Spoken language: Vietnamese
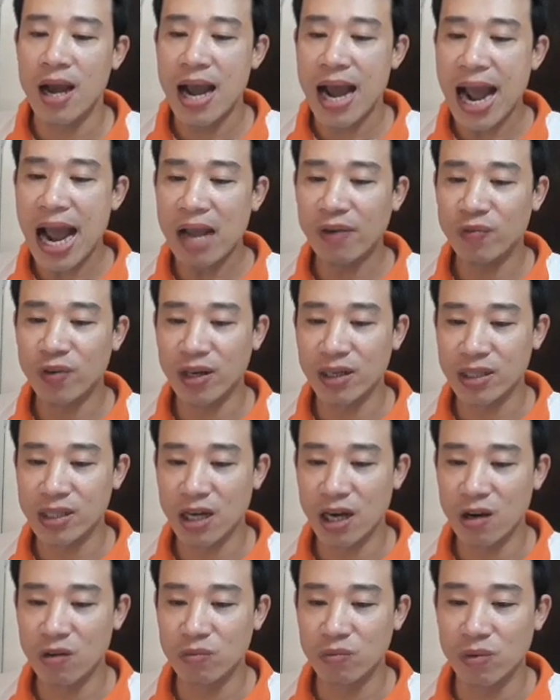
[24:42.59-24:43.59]
Hai vợ
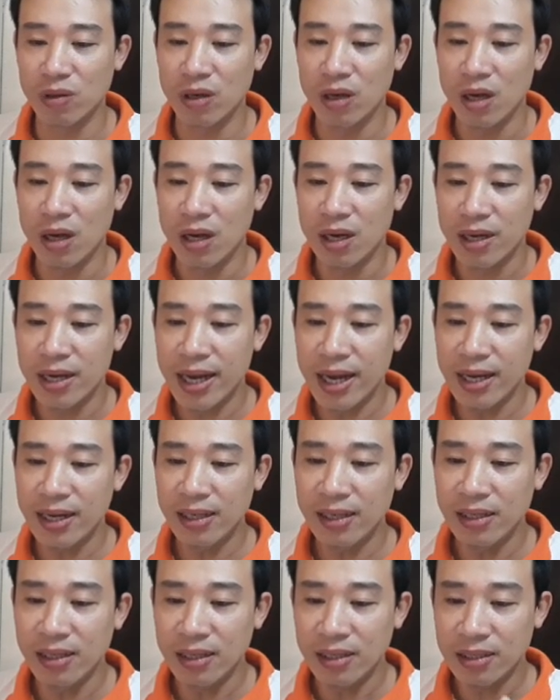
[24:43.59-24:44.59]
chồng
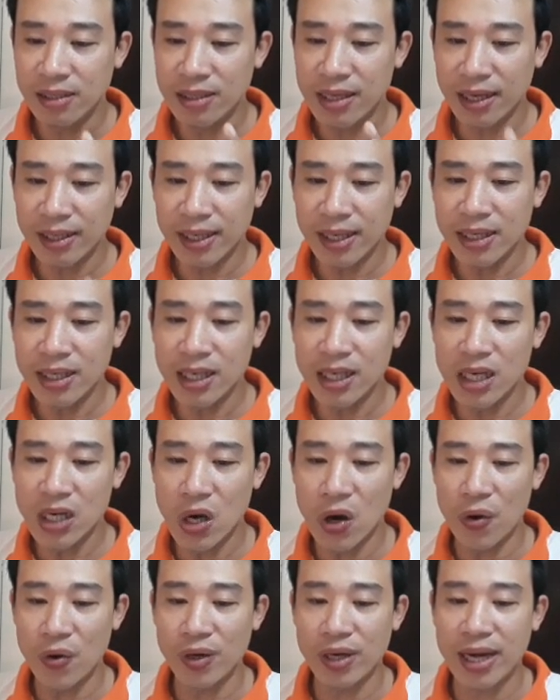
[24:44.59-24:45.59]
nên nhân cái cơ
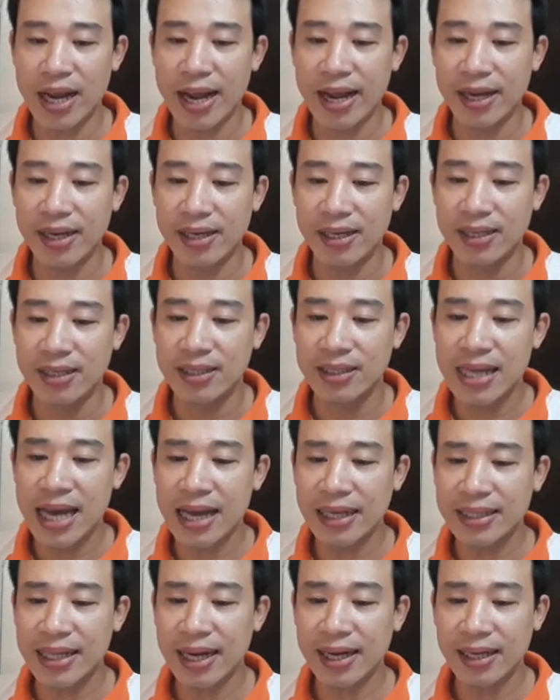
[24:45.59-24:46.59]
hội này
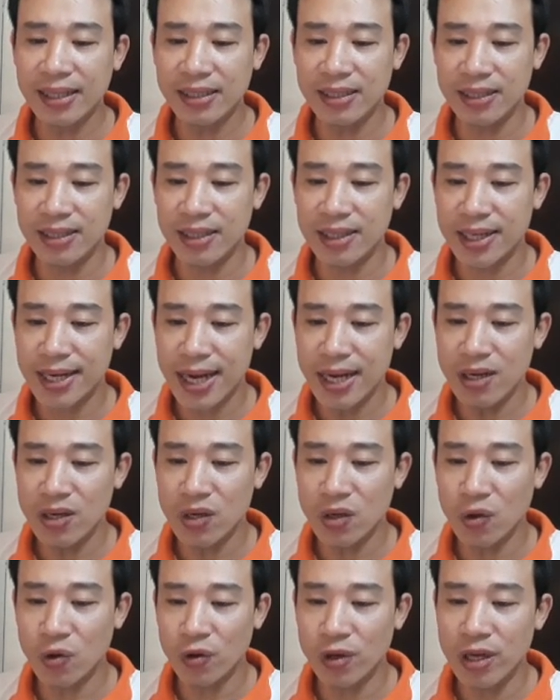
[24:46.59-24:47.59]
gia tăng cái sự kết
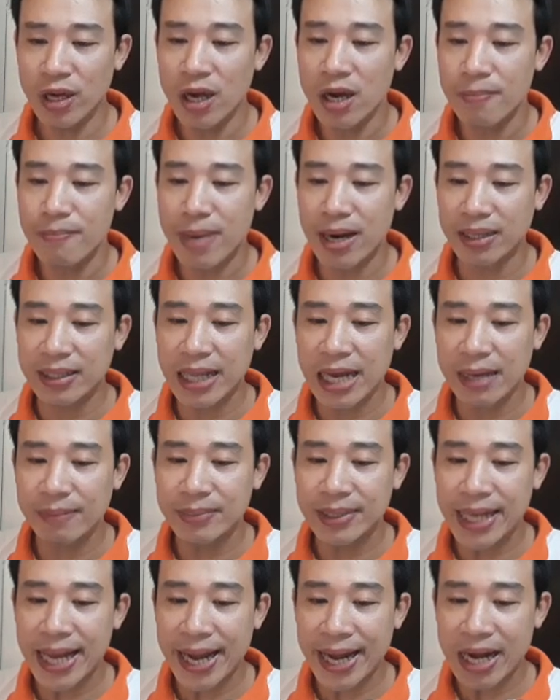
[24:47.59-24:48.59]
nối bằng
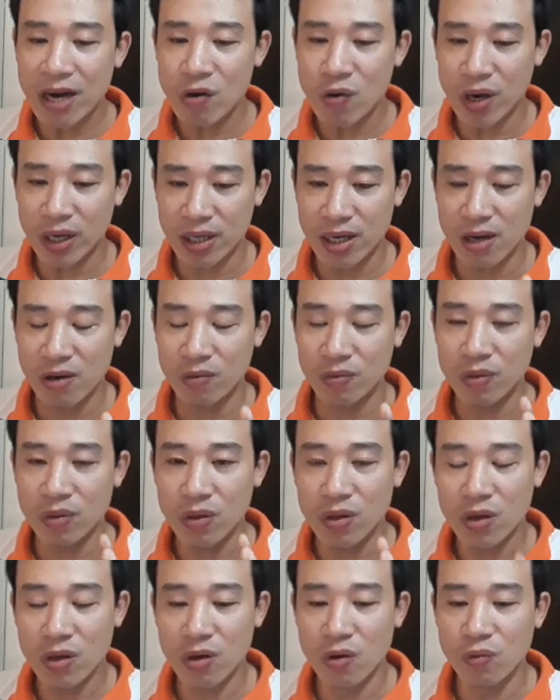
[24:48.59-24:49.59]
tham gia các hoạt động
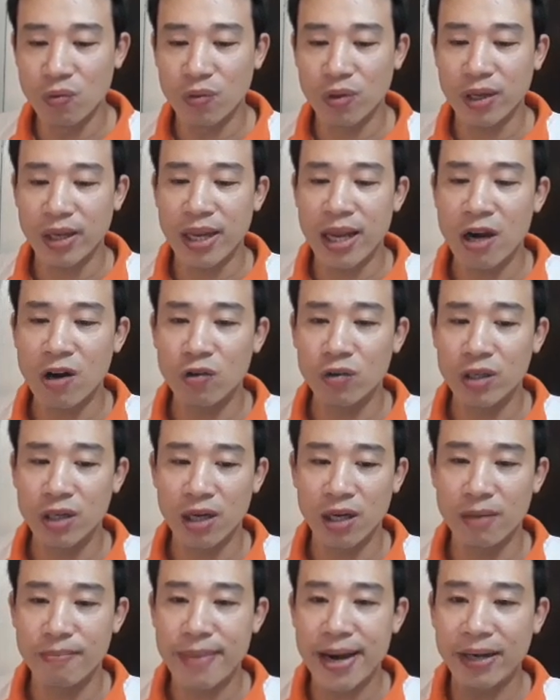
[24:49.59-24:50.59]
cùng nhau
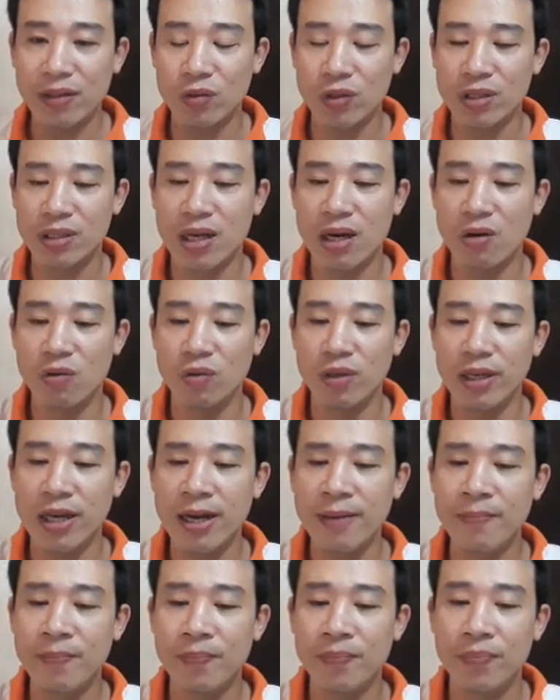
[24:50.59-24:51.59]
nữa bạn tuổi Dậu nhé.